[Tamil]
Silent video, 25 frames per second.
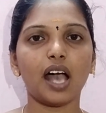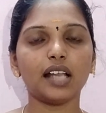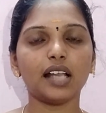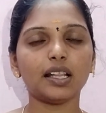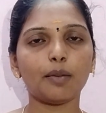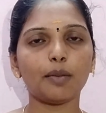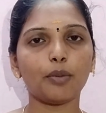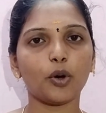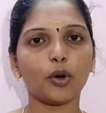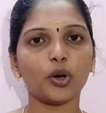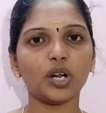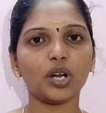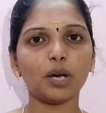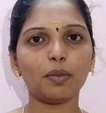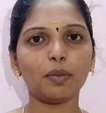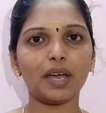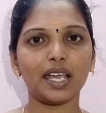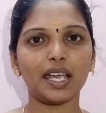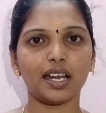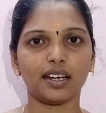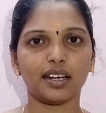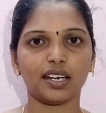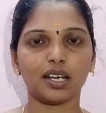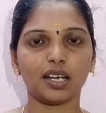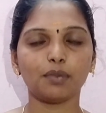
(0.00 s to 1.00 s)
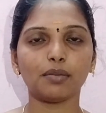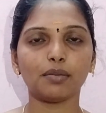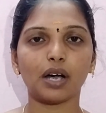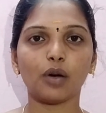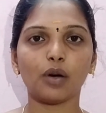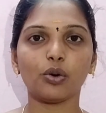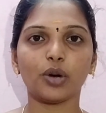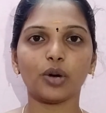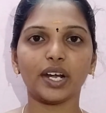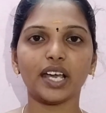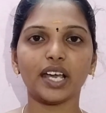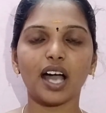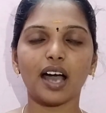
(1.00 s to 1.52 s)
அந்த பொறாமை எண்ணம்
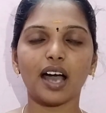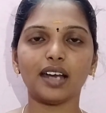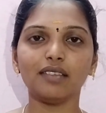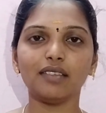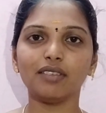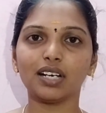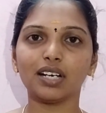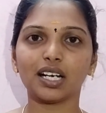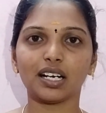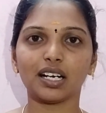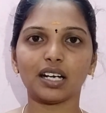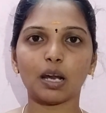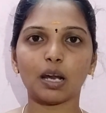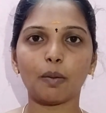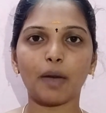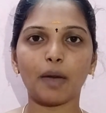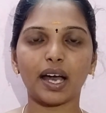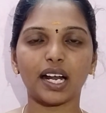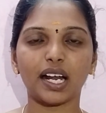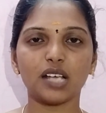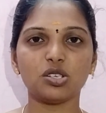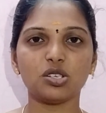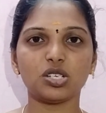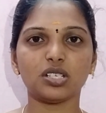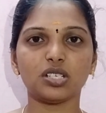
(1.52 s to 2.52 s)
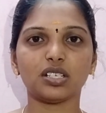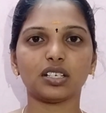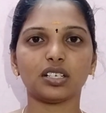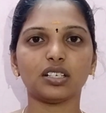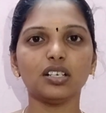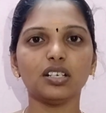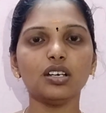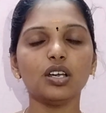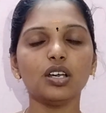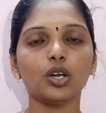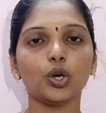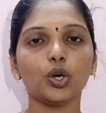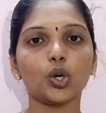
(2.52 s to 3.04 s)
அவருடைய அறிவு கண்ணை மறைச்சிட்டு
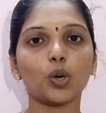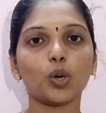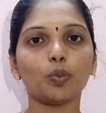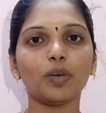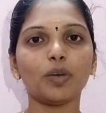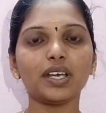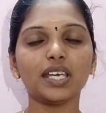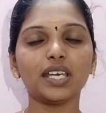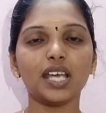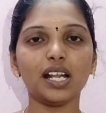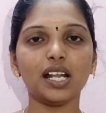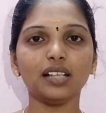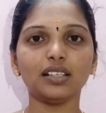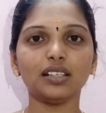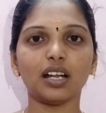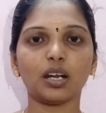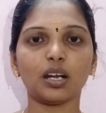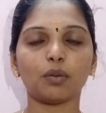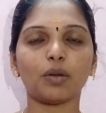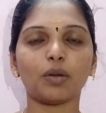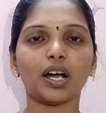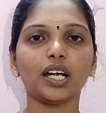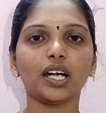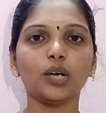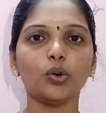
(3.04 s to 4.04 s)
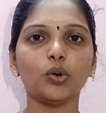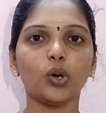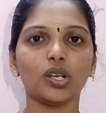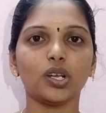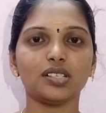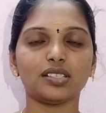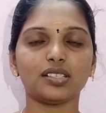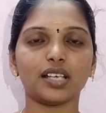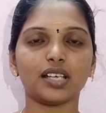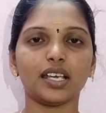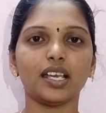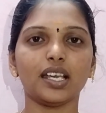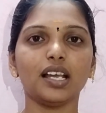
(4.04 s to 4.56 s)
ரொம்ப கீழ்த்தனமான ஒரு
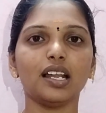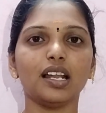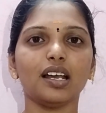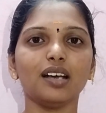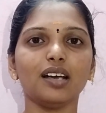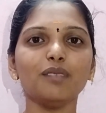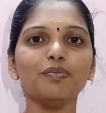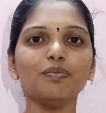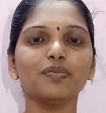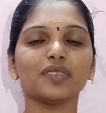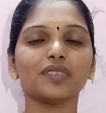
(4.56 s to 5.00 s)
செயலை